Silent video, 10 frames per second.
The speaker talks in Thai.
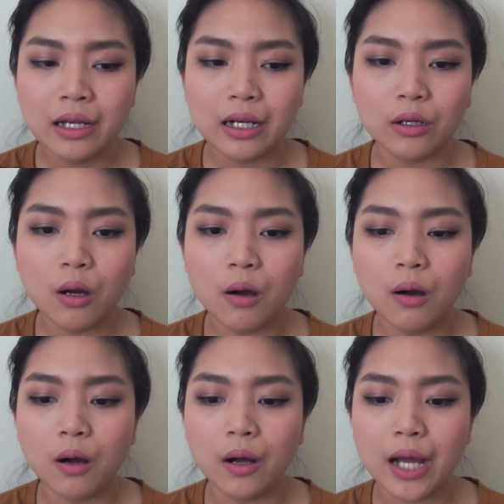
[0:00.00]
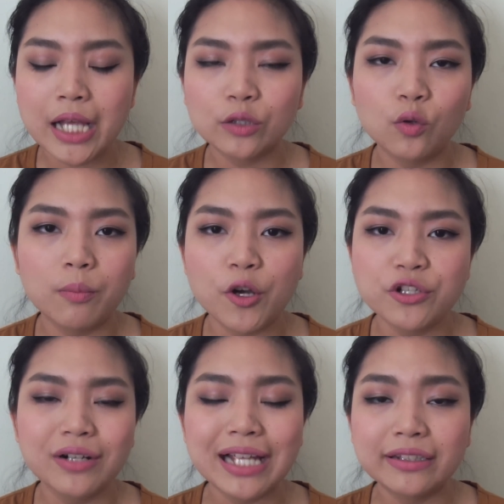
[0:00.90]
แล้วก็ไอตัวมอย
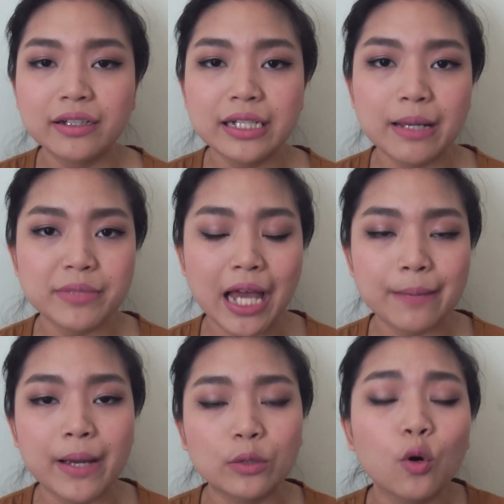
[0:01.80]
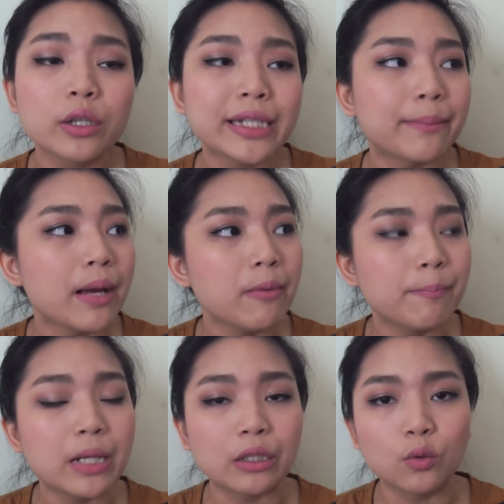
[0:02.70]
เจอไรเซอร์ที่แกมใช้ไปทุกคนสามารถไป
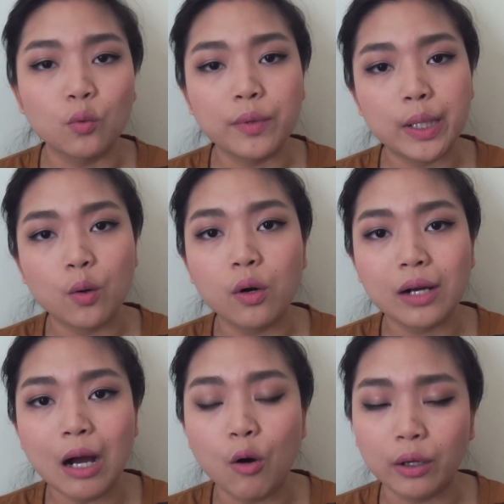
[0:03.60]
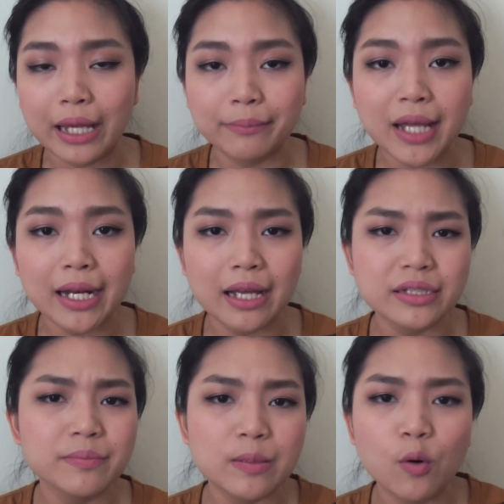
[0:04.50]
เปิดดูวิดีโอเก่าของแกมได้นะคะ
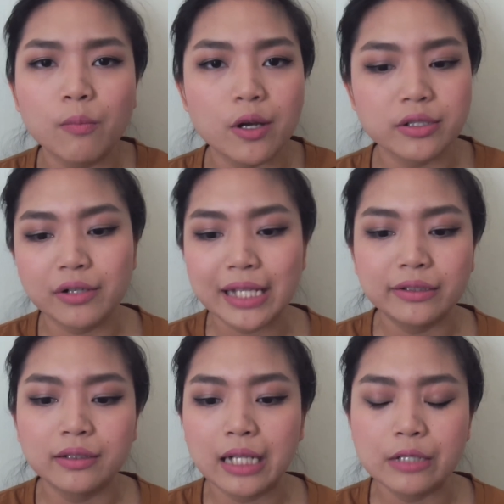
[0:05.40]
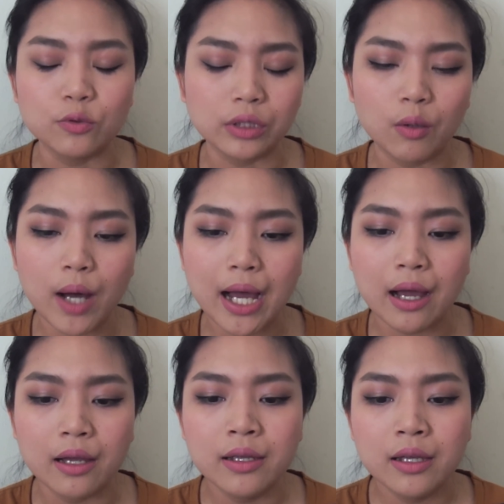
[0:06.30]
จะมีพวกมอยเจอไรเซอร์อะไรอยู่ แต่ว่า
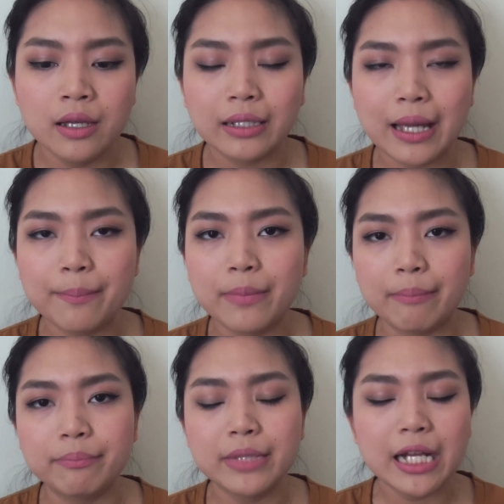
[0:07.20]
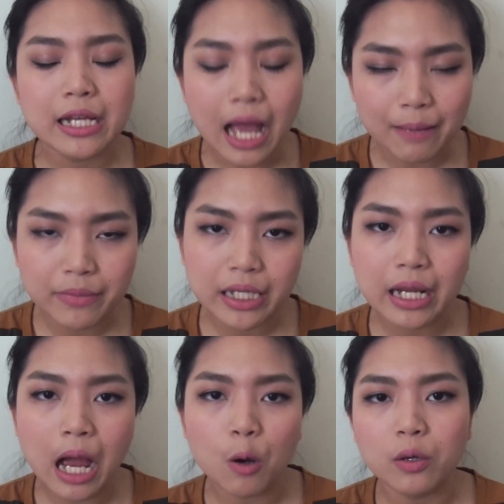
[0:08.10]
แกมแบบไม่ได้อยากไม่
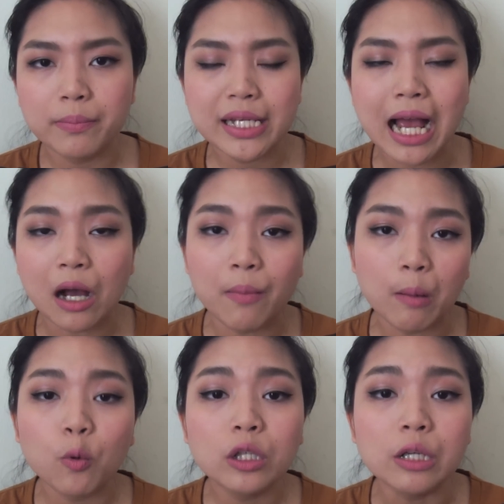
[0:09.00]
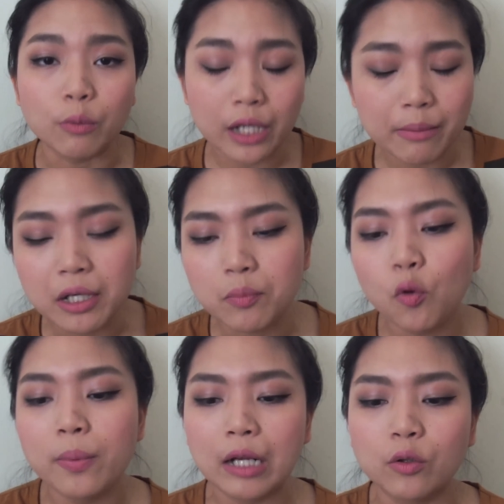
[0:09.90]
เอาไม่อยากเอามาพูดถึงเพราะแกมเคย
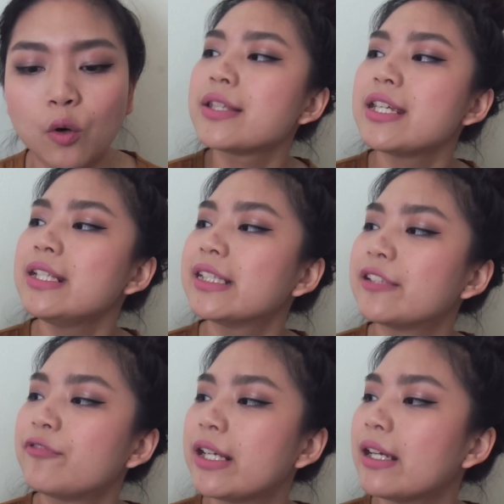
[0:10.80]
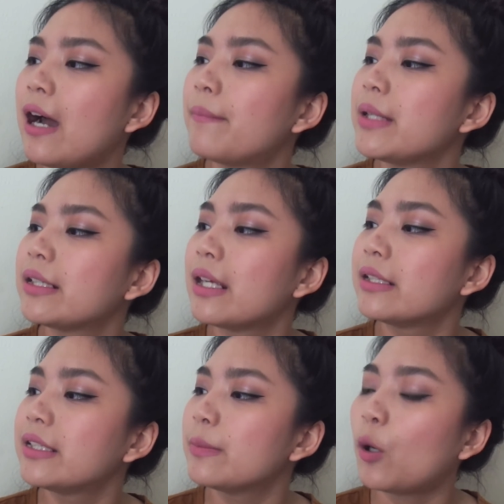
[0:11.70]
พูดไปแล้วเนาะ Jeans Drink Up
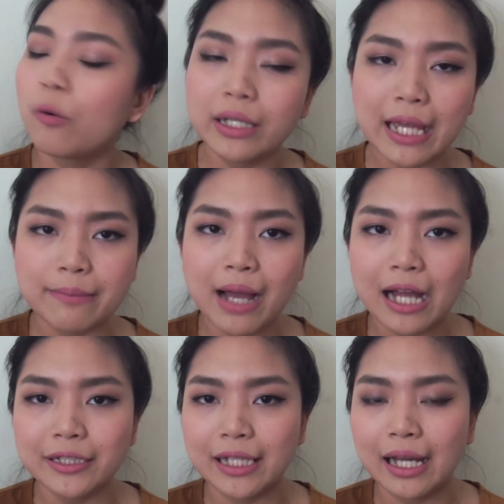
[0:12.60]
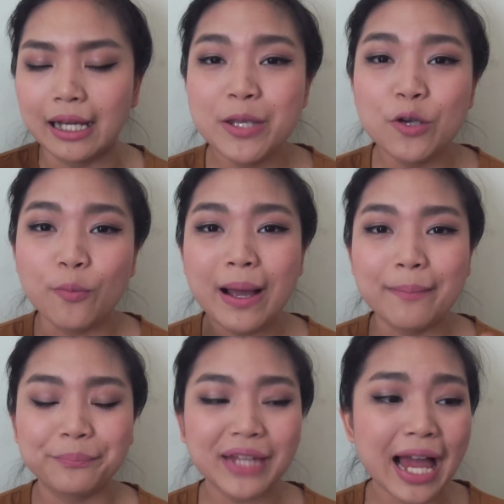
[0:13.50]
Intensive Overnight Mask นะคะ ผิวแบ
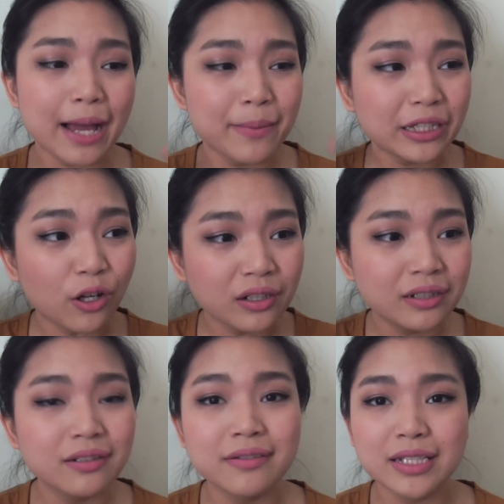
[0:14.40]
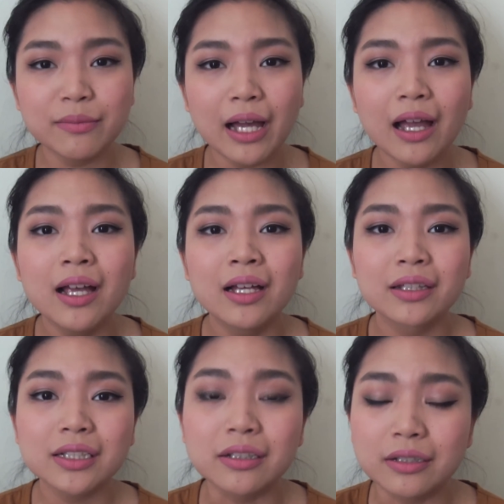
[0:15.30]
บทาไปตอนคืนใช่ปะ
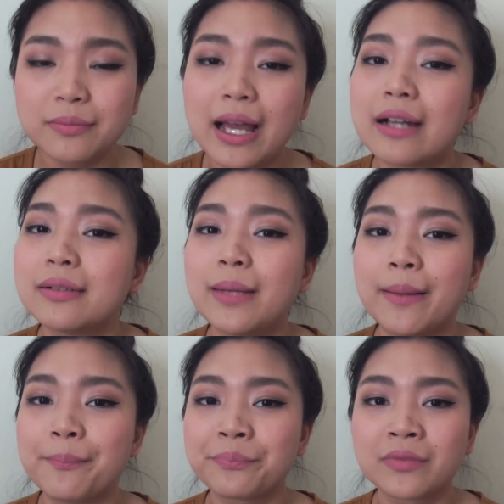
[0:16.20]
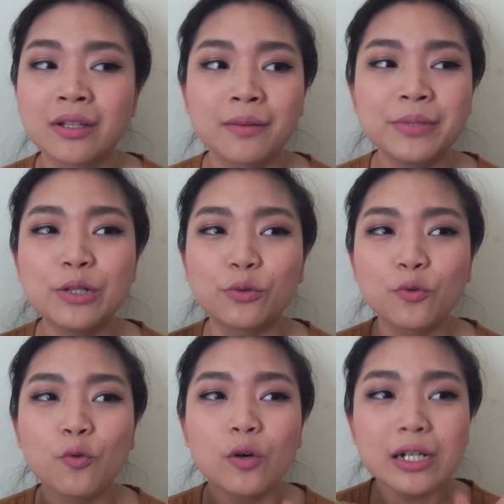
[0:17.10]
ตื่นขึ้นมาคือแบบผิว
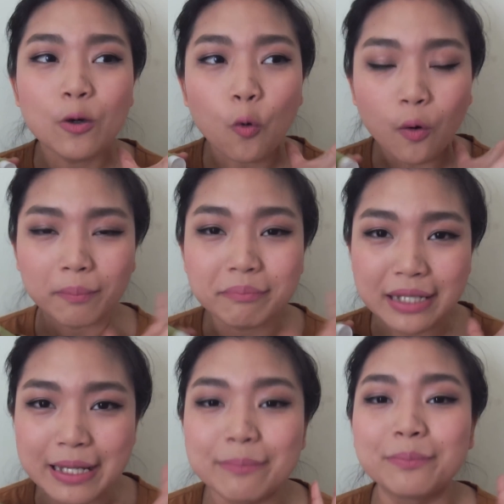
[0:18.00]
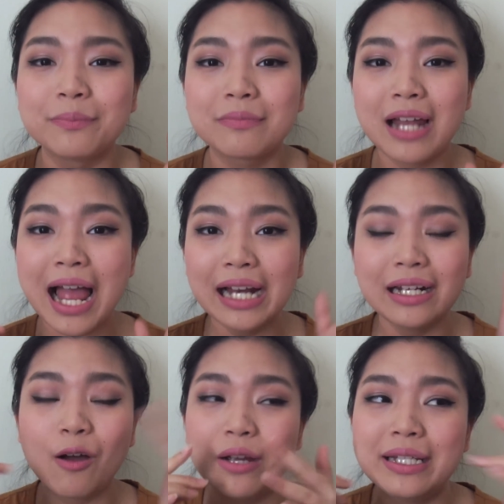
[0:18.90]
ดูอวบอิ่มและไอ
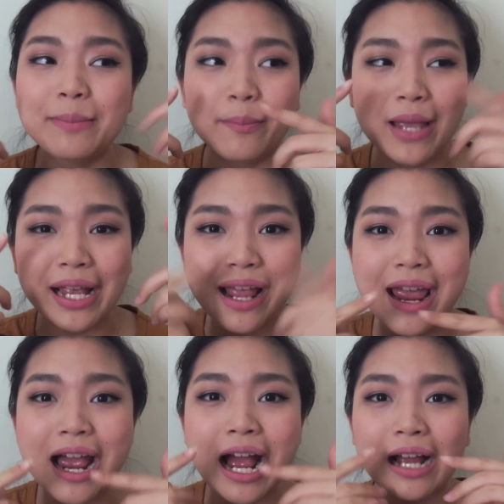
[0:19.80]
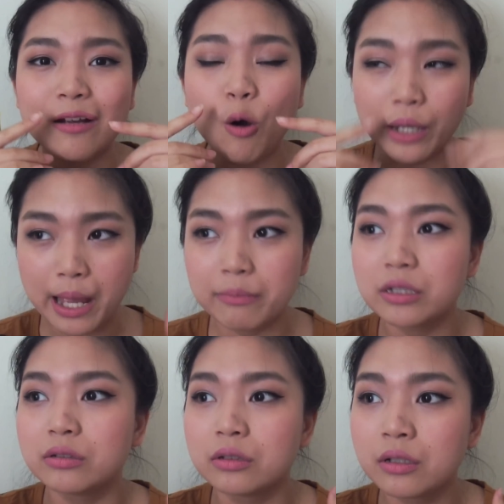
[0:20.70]
รอยที่แบบแห้งๆ ของแกม
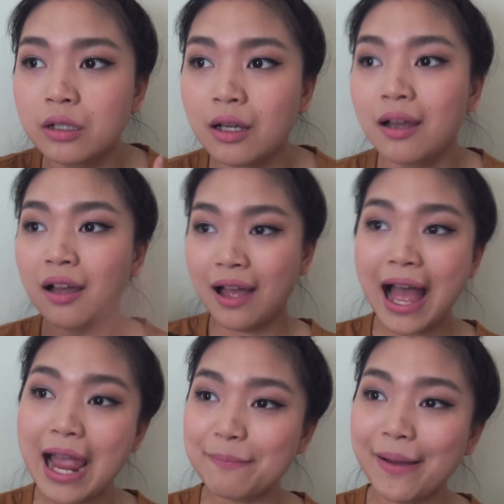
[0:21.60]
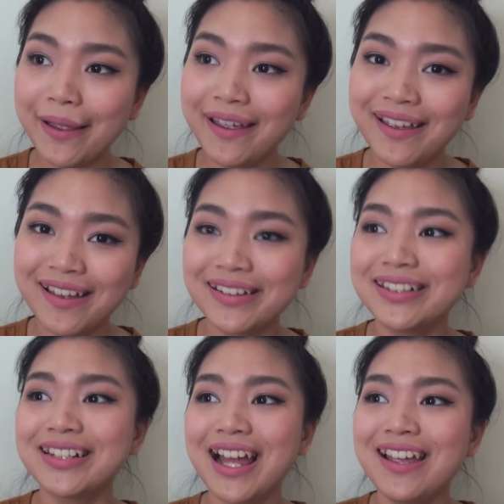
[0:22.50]
คือ หายไป
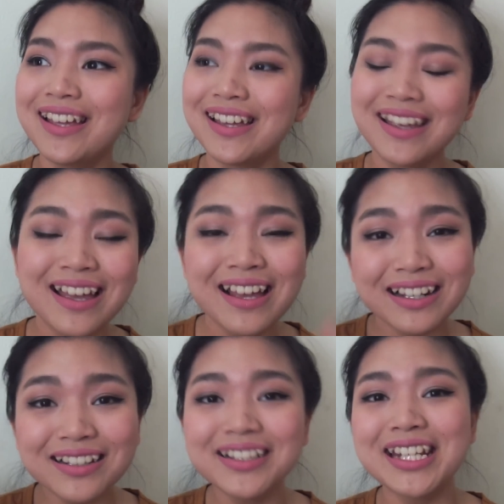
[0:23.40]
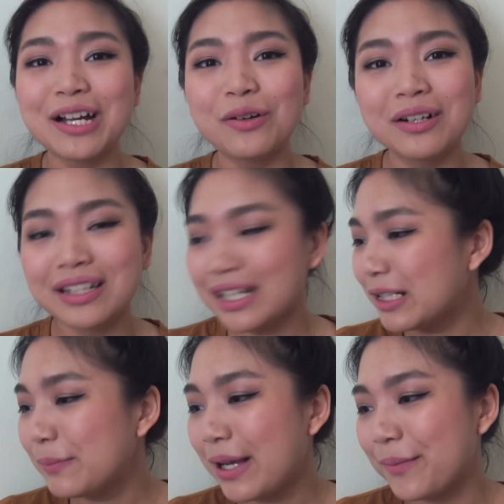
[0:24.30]
คืออะไรคืนเดียว แล้ว
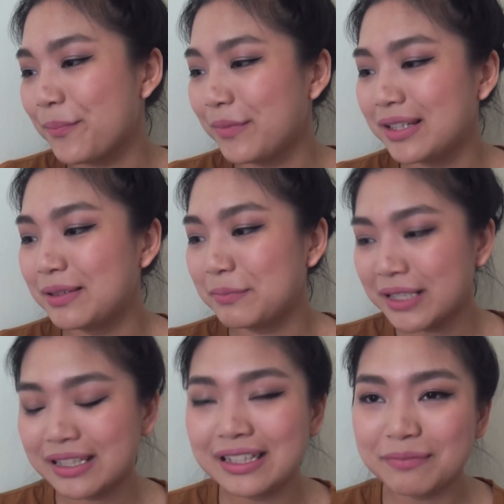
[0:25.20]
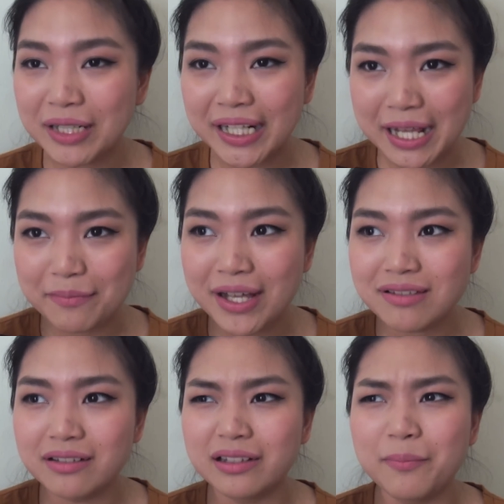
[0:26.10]
คือแบบมันมันมันดีมาก
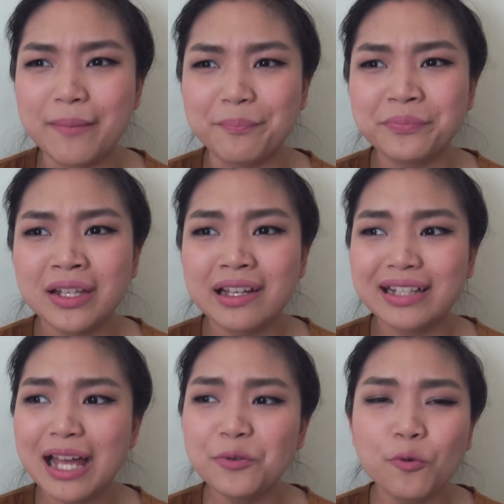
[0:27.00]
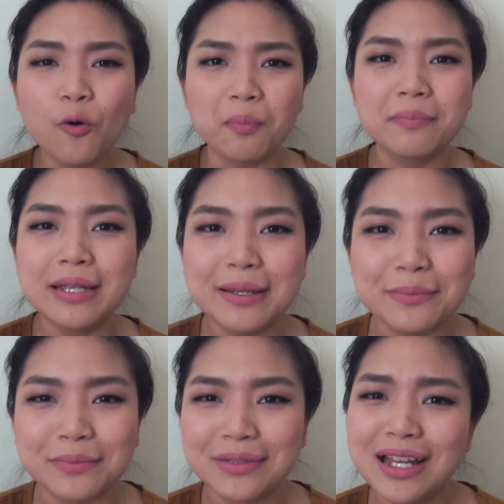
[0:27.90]
จริงแล้วแบบหน้าดูอบอิ่ม
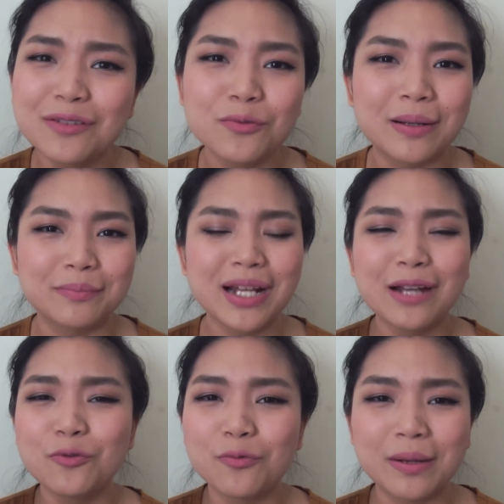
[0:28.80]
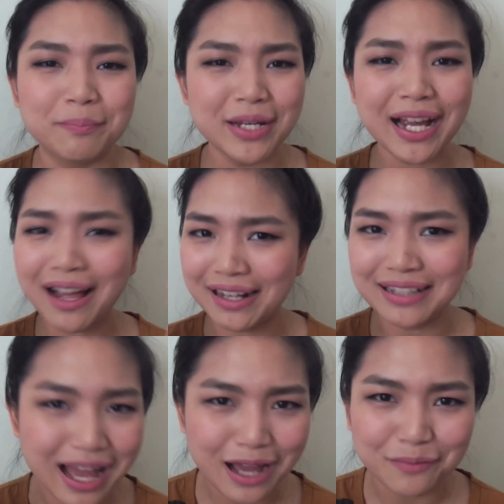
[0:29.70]
หน้าดูแบบหน้าดูแบบไม่ขาด
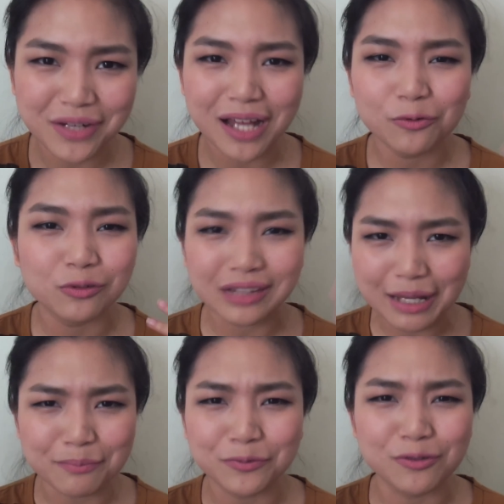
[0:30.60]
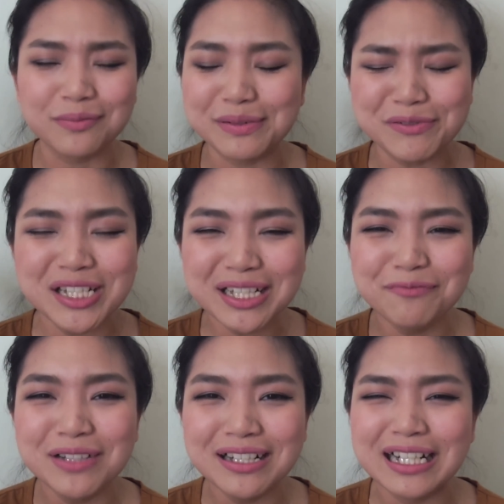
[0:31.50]
น้ำหน้าดูเต็มดูแบบชื่น
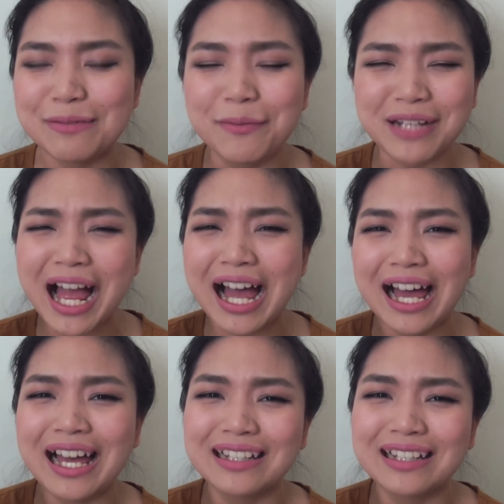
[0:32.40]
มืองแล้วแบบทา